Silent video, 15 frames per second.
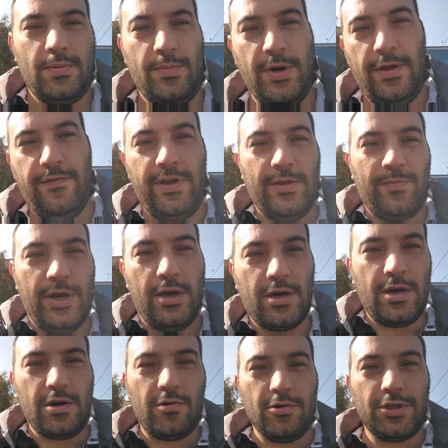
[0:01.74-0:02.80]
Привет, мои
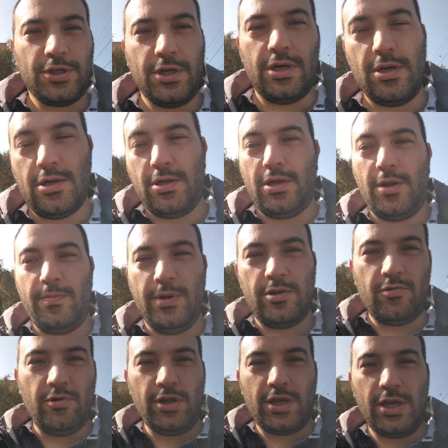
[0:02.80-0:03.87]
хорошие
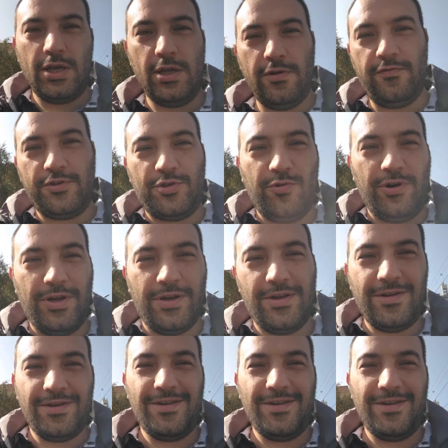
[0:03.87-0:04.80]
ребятулики и девчули.